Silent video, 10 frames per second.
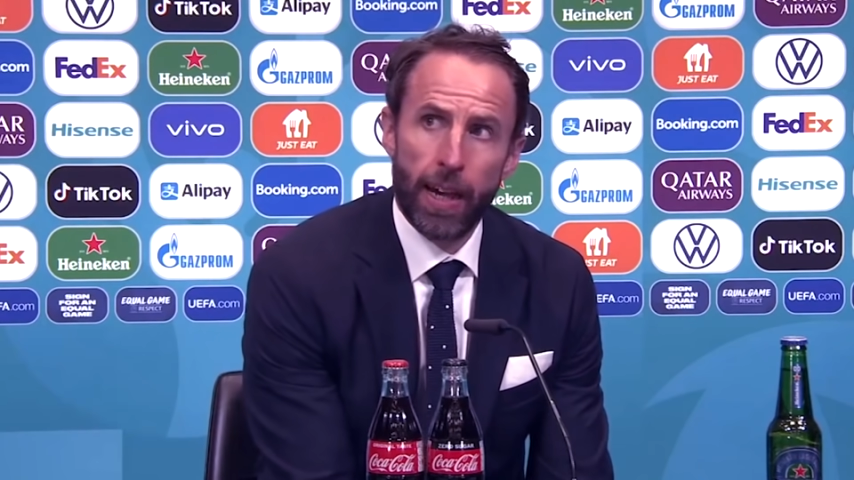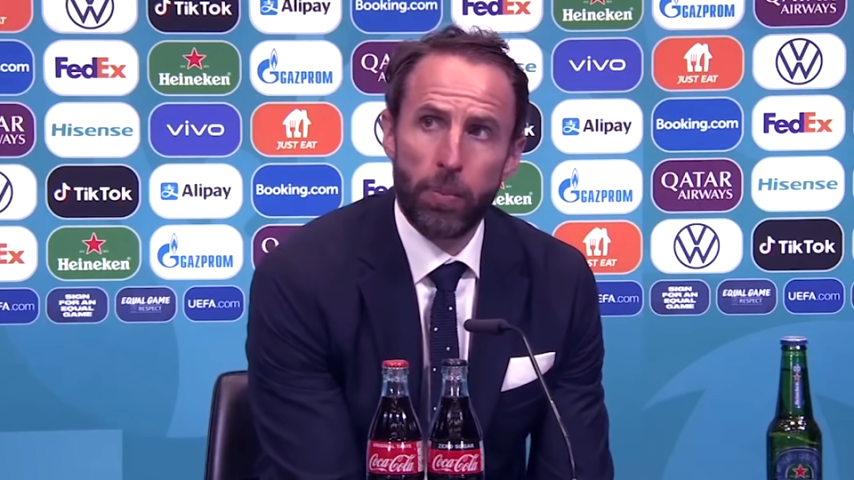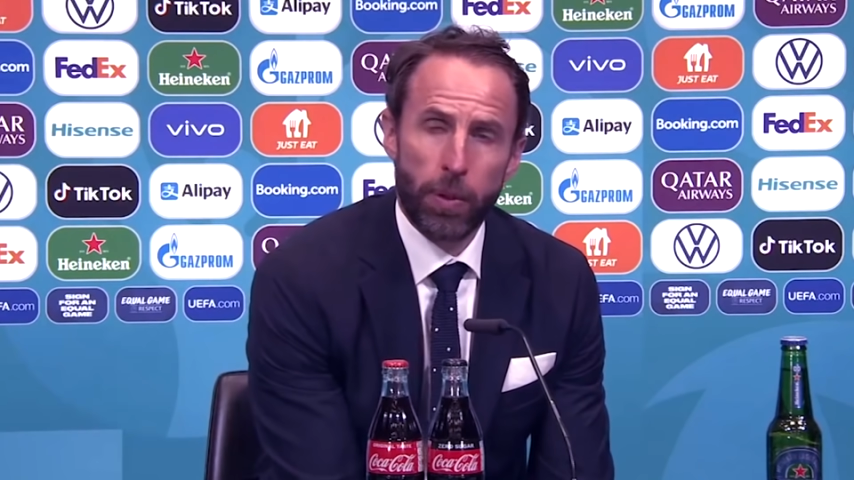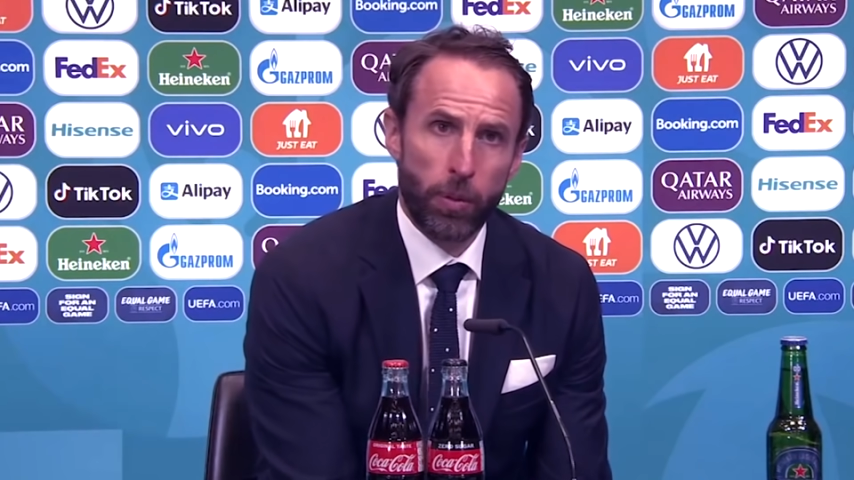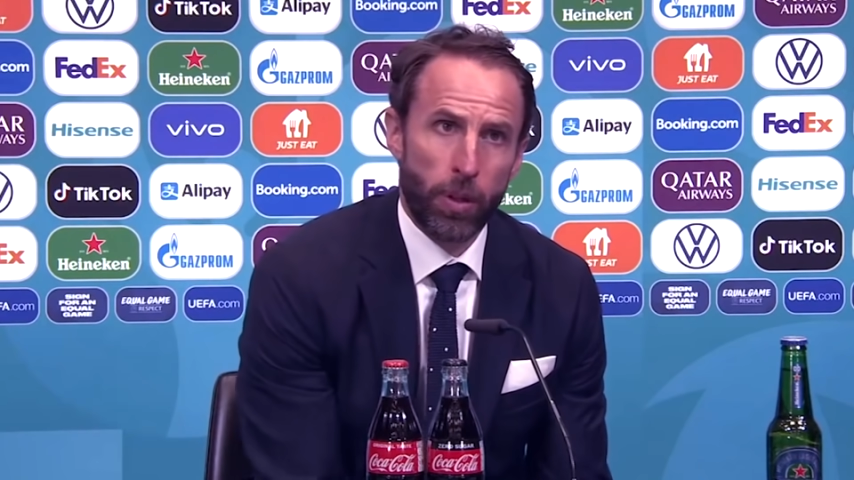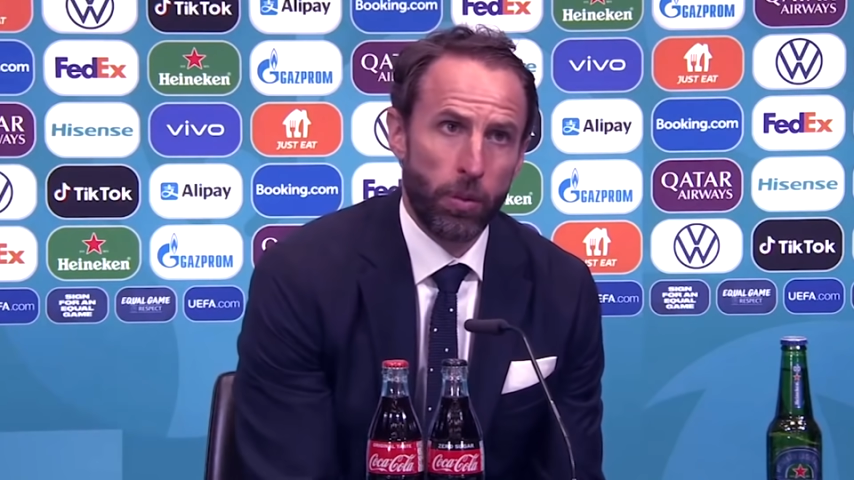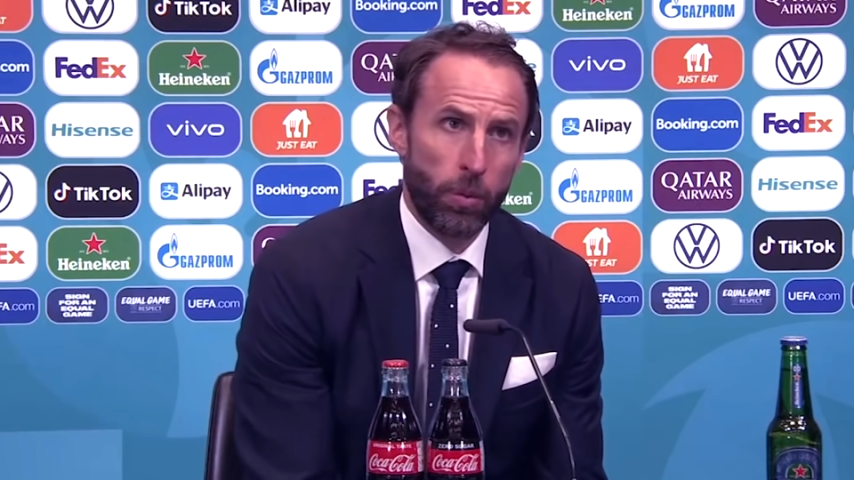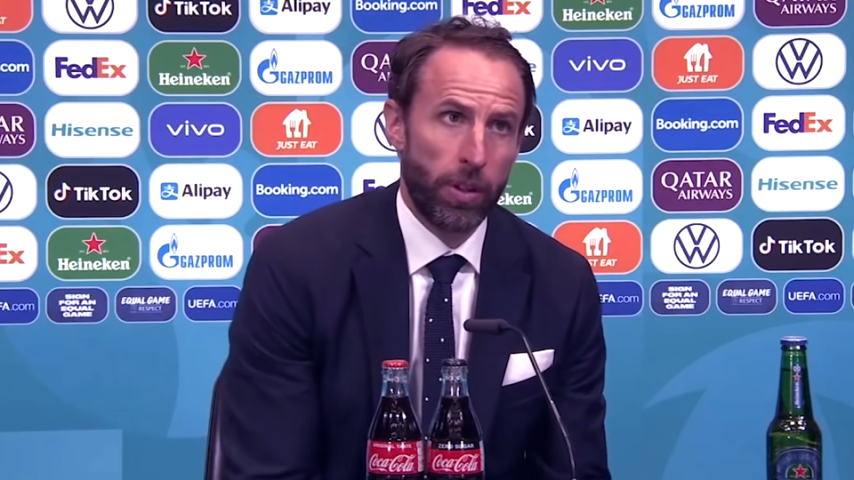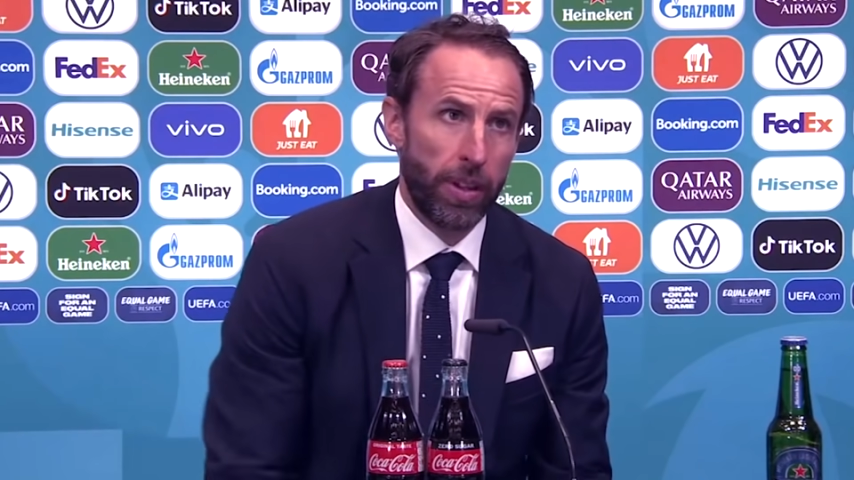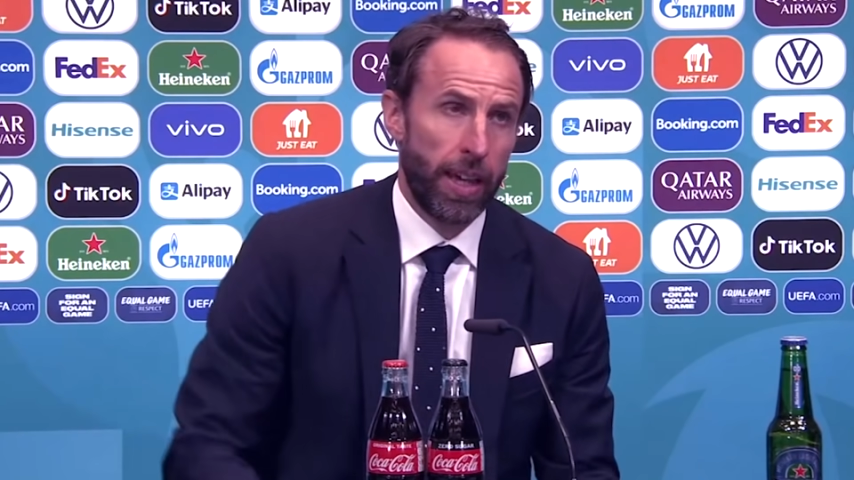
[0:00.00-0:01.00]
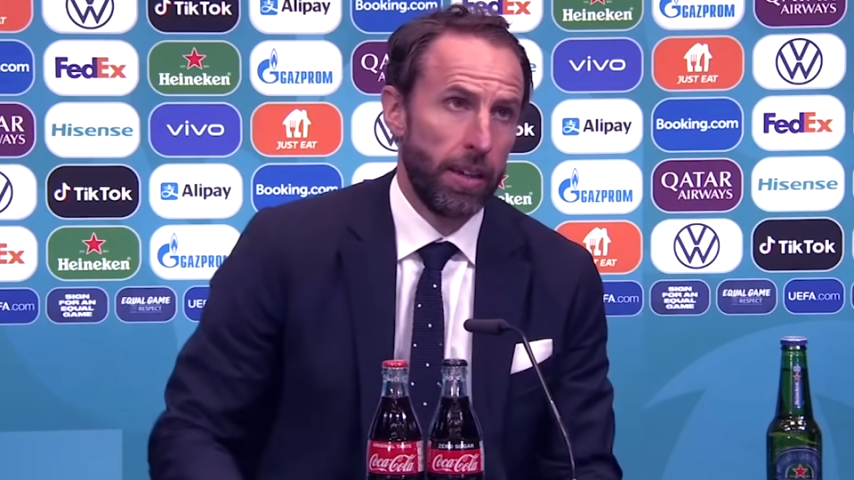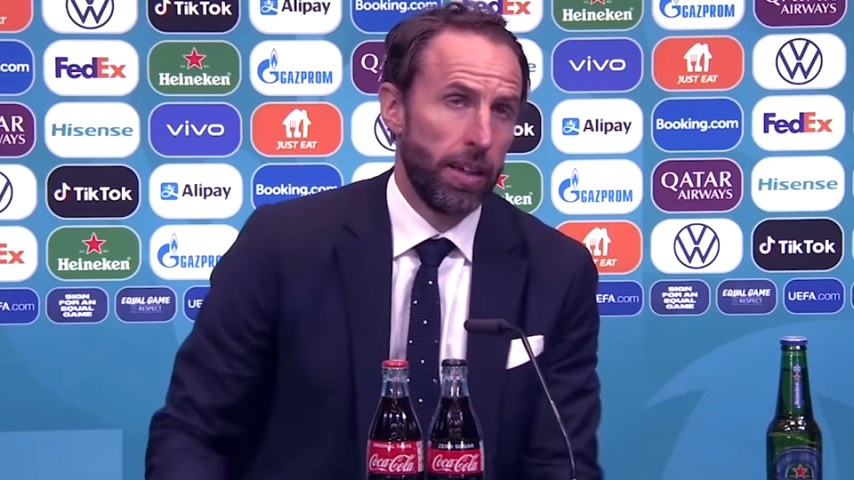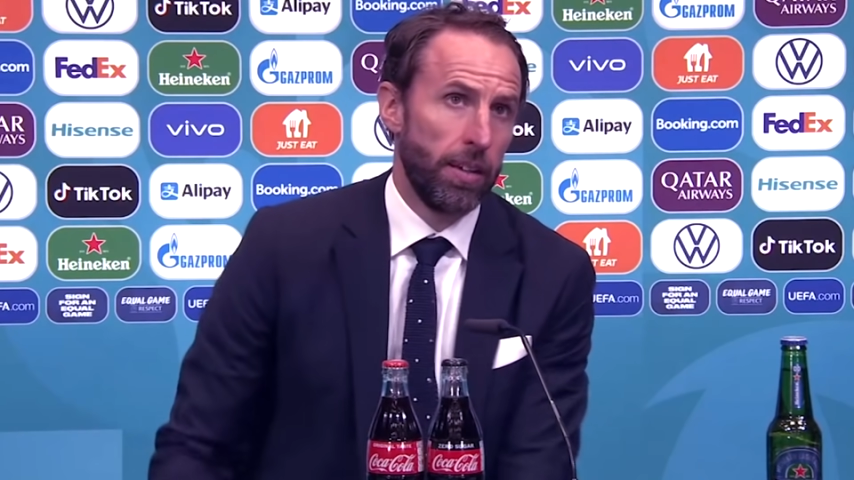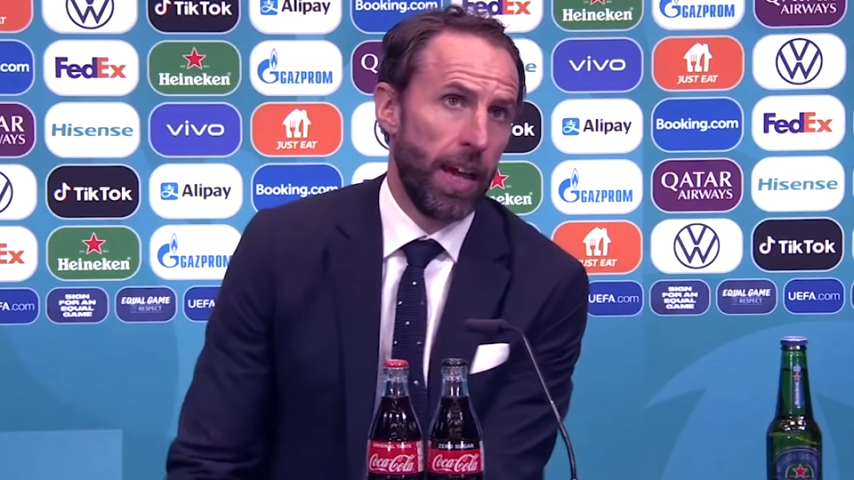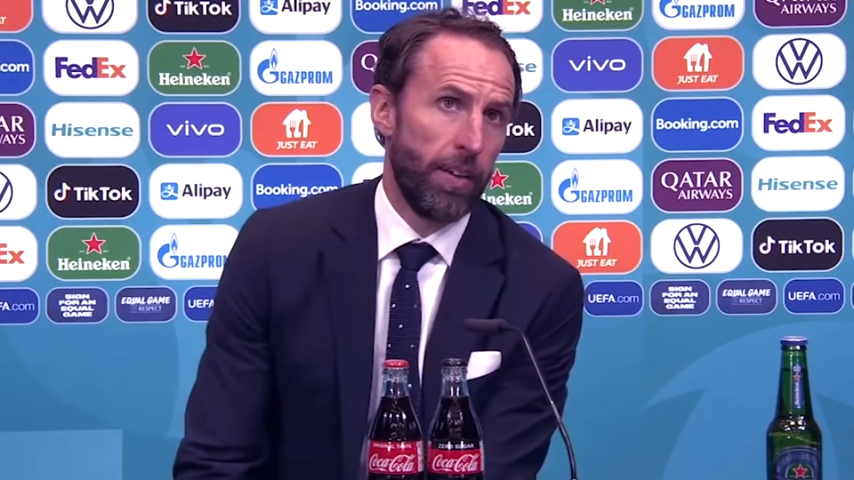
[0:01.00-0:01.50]
Да, но все
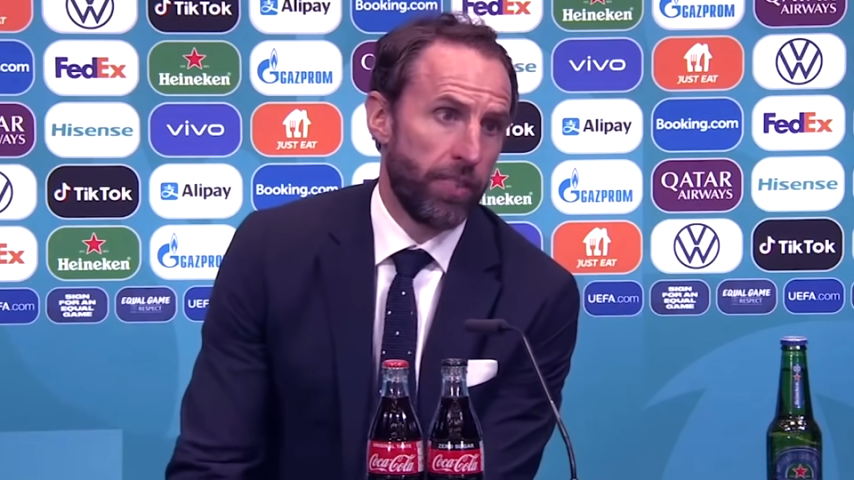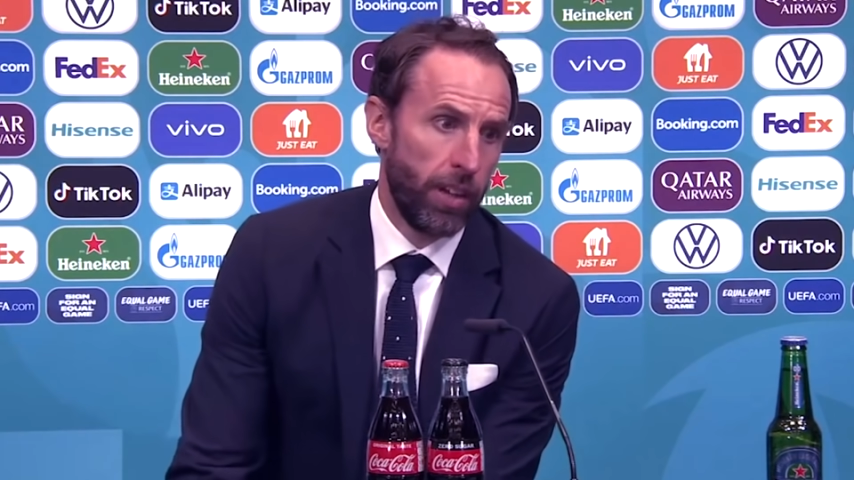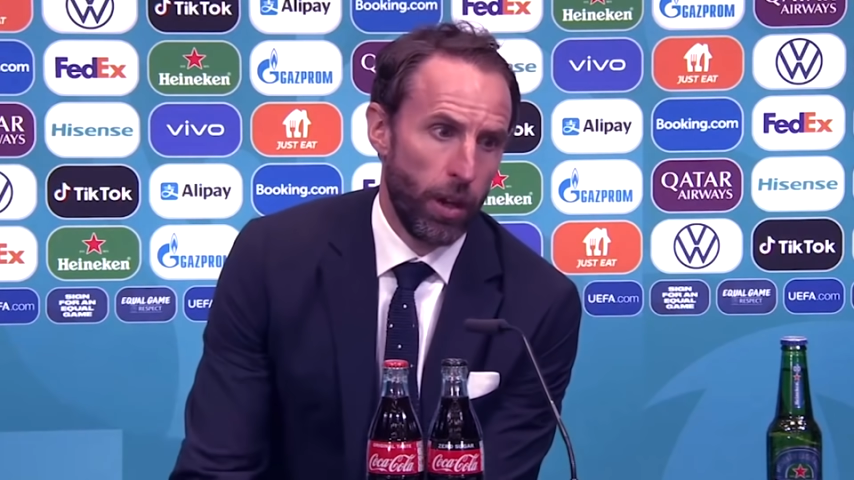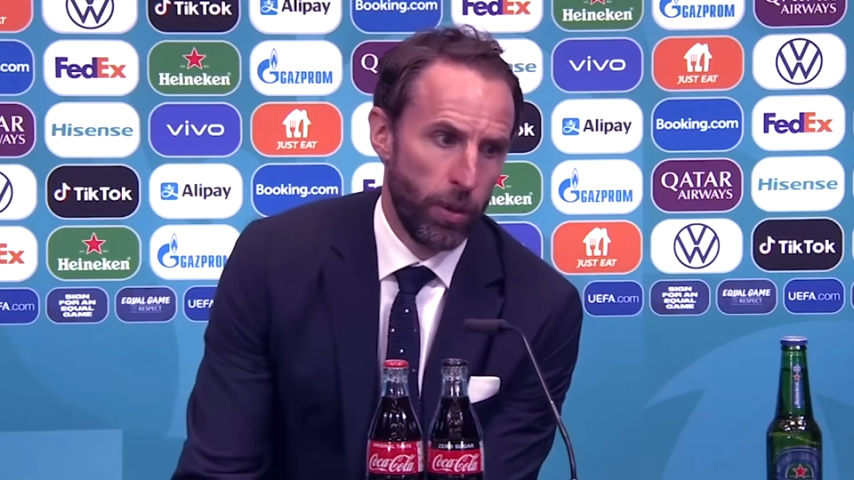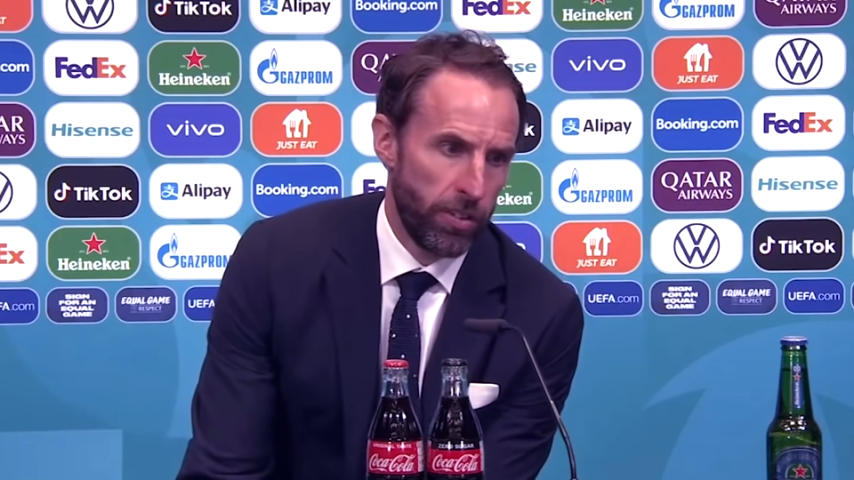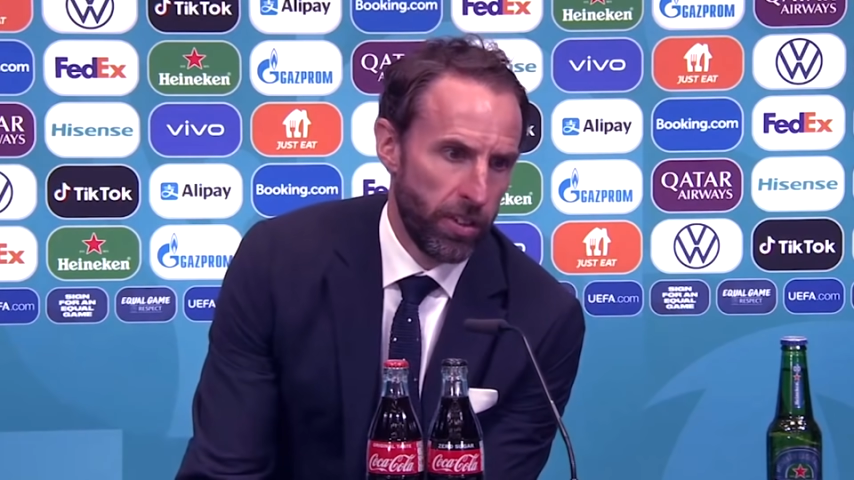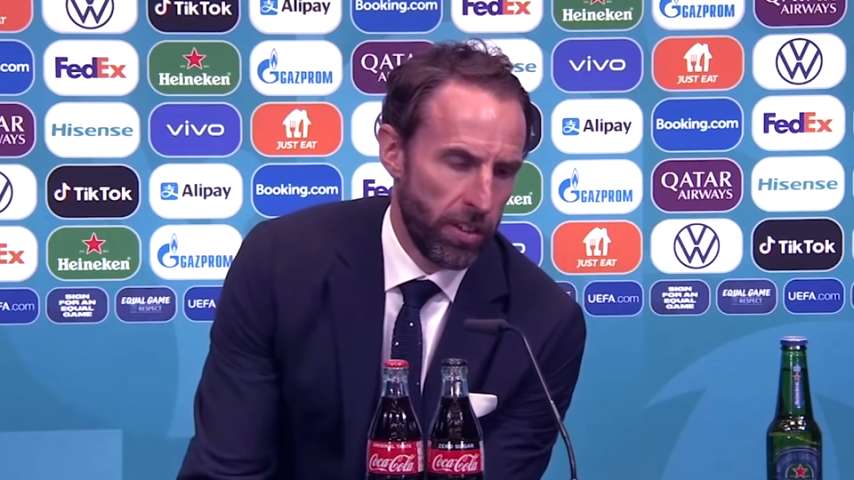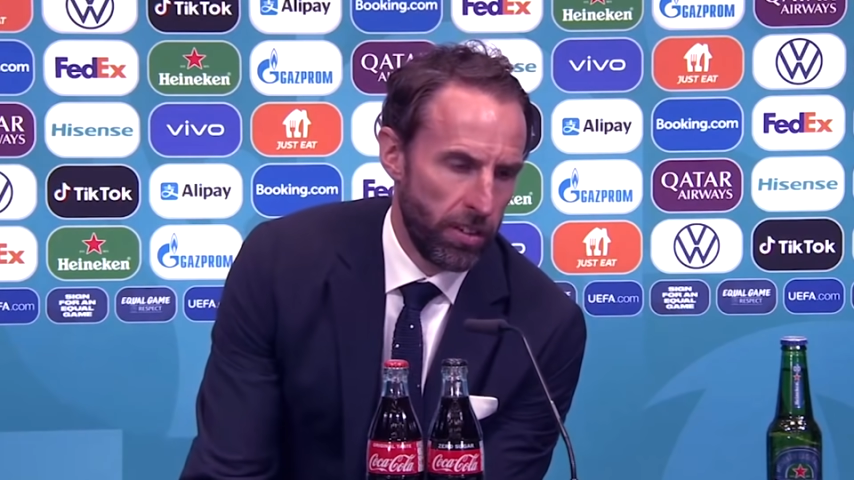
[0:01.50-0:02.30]
футболисты должны понимать,